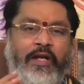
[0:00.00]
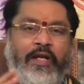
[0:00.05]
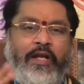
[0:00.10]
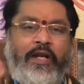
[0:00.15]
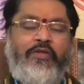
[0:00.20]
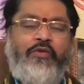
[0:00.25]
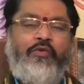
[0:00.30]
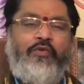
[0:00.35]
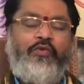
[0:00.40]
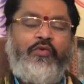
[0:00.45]

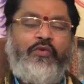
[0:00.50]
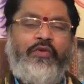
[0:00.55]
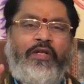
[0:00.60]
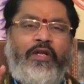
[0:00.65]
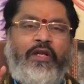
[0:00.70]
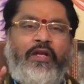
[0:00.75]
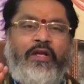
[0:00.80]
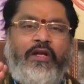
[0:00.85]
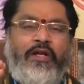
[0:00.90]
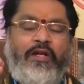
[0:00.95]
ఎలా
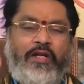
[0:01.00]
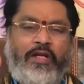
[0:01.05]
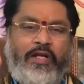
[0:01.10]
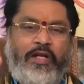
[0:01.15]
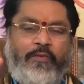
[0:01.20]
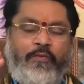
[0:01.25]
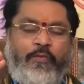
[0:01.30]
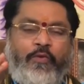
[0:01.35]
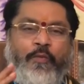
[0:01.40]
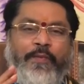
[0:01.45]
చూసుకున్నా
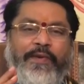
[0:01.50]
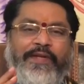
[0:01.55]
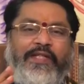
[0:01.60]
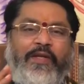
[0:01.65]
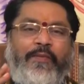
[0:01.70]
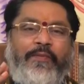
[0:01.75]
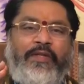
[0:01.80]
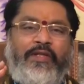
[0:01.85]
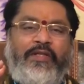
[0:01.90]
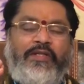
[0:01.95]
ఈ భూమికి
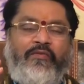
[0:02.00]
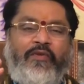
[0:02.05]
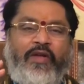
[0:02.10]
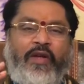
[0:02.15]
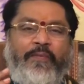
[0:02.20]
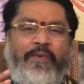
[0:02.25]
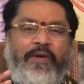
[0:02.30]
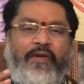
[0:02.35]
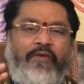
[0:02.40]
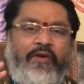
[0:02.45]
సంబంధించి
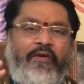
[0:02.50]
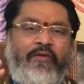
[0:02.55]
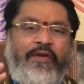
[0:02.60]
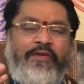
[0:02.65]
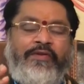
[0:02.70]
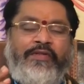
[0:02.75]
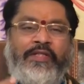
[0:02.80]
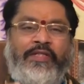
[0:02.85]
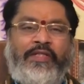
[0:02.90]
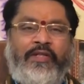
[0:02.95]
వ్యాపార
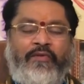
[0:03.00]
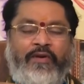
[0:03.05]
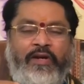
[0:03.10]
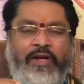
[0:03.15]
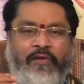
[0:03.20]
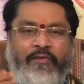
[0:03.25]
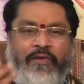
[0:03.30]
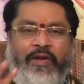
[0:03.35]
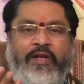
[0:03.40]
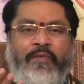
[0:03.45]
వ్యవహారం చేసేవాళ్ళు
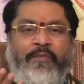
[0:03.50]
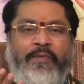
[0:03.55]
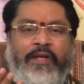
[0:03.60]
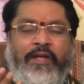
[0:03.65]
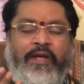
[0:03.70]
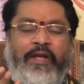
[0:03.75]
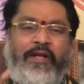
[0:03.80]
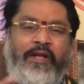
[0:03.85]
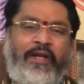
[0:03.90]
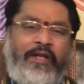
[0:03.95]

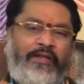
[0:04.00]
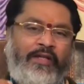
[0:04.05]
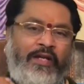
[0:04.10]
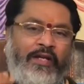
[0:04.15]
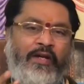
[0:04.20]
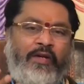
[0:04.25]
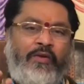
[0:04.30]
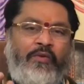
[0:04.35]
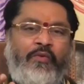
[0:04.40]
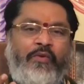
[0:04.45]
ఎవరైనప్పటికీ
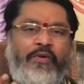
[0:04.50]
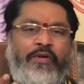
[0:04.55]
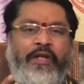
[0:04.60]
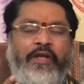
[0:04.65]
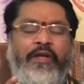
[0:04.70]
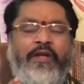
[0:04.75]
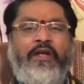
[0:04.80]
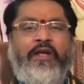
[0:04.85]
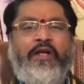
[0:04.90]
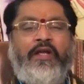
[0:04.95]
రైతాంగం అనుకోండి
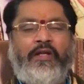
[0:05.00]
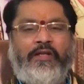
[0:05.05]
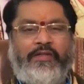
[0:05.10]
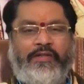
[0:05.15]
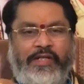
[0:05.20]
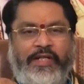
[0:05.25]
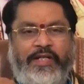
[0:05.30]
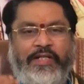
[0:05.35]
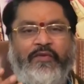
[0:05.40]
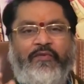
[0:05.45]

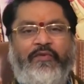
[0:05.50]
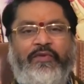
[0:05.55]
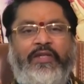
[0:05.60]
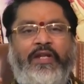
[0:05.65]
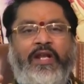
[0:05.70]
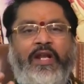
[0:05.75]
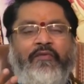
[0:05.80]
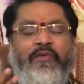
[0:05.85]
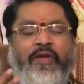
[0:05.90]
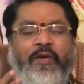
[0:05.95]
సీడ్స్
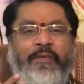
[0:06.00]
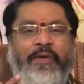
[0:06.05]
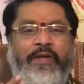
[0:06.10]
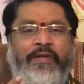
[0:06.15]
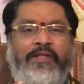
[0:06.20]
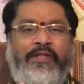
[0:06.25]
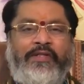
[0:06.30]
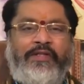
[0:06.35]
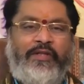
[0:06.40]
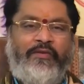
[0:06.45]
విత్తనాల
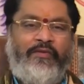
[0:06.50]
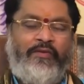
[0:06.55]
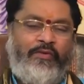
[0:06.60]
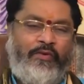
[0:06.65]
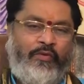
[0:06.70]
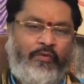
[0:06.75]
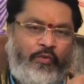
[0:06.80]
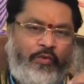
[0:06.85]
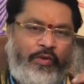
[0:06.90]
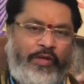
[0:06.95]
వ్యాపారం చేసేవాళ్ళు
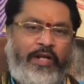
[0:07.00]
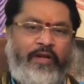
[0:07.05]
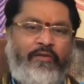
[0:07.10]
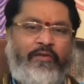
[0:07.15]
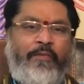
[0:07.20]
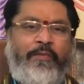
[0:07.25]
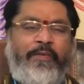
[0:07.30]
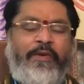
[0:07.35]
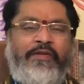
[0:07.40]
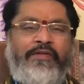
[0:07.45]
అనుకోండి కూరగాయల
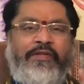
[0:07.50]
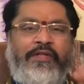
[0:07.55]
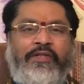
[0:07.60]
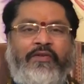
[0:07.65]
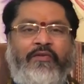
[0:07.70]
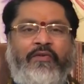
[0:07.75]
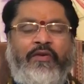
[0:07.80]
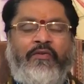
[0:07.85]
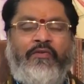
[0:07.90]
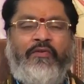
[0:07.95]
వ్యాపారం
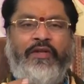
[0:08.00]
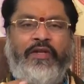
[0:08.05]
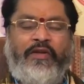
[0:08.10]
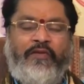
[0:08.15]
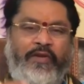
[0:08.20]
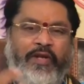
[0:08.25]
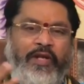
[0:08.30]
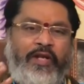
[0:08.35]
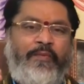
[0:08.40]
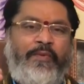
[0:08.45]
చేసేవాళ్ళు అనుకోండి
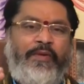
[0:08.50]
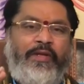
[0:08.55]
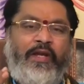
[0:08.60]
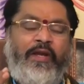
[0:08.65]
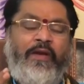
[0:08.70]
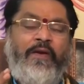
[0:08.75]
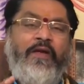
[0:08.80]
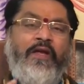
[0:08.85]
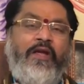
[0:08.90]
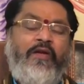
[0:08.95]

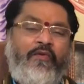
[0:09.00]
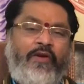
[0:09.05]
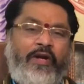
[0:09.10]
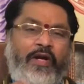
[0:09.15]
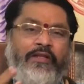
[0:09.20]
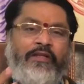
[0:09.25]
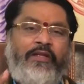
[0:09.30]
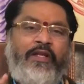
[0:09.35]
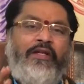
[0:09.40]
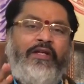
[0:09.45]
ఎవరైనప్పటికీ
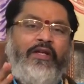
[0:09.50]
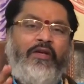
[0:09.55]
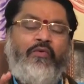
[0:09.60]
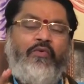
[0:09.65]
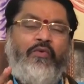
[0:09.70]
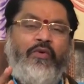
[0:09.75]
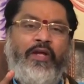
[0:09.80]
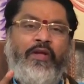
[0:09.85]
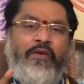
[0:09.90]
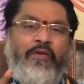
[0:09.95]
వీళ్ళందరికీ
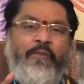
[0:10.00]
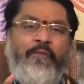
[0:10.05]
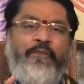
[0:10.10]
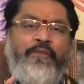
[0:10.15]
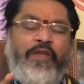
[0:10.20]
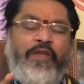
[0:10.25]
కూడాను